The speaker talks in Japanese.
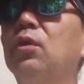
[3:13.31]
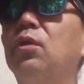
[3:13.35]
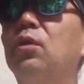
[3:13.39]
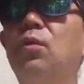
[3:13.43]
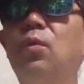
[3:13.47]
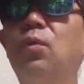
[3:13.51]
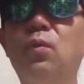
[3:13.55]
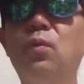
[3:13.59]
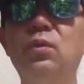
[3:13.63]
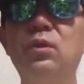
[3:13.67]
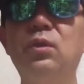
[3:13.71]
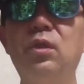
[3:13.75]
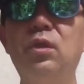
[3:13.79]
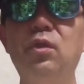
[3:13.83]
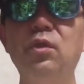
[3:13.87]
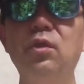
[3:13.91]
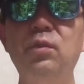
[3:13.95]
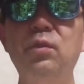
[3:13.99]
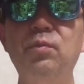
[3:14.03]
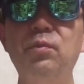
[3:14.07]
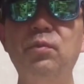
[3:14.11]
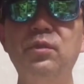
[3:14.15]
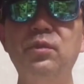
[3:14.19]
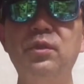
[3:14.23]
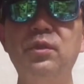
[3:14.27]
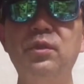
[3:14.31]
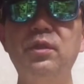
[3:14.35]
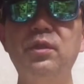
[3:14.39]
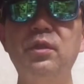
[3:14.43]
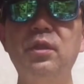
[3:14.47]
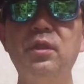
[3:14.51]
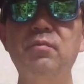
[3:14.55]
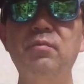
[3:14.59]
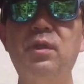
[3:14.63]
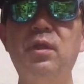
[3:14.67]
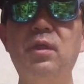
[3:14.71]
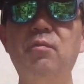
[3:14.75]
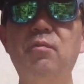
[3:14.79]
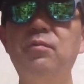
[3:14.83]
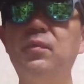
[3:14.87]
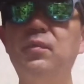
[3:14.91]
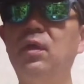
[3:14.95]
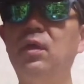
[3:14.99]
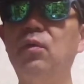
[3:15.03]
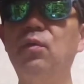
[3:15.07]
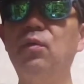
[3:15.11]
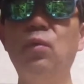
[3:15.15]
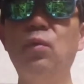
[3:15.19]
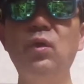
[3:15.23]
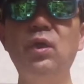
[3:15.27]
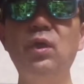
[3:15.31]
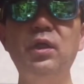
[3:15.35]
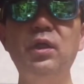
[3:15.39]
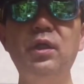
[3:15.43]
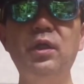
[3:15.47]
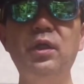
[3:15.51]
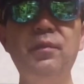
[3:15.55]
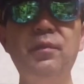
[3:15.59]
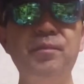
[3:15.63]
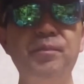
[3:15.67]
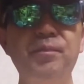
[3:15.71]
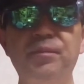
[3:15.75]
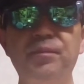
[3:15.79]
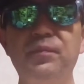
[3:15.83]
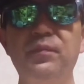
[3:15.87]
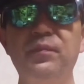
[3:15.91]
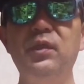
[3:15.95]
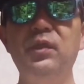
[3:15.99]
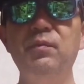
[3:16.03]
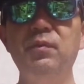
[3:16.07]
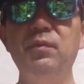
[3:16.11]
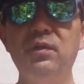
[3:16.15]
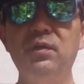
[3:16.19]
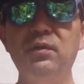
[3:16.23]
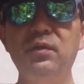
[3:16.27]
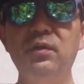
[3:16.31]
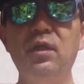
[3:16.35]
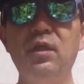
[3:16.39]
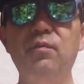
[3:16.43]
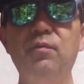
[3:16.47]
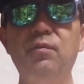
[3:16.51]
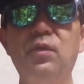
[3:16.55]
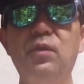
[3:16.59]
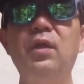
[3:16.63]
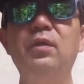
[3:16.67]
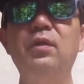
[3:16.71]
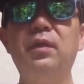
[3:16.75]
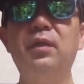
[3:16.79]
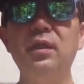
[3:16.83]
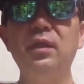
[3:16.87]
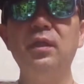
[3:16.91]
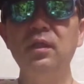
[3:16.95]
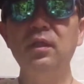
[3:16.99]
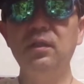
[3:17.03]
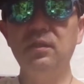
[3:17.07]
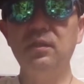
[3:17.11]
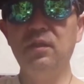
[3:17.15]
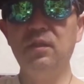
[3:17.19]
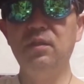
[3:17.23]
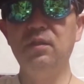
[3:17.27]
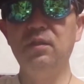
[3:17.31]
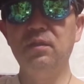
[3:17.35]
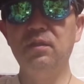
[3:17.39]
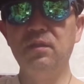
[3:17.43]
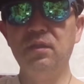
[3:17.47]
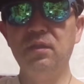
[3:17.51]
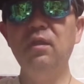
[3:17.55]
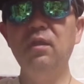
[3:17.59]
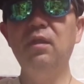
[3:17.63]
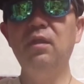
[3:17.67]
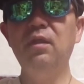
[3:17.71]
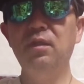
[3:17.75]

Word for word: 口座を紐付けすれば、まあ合計で2万ぐらいもらえるのかな。ね。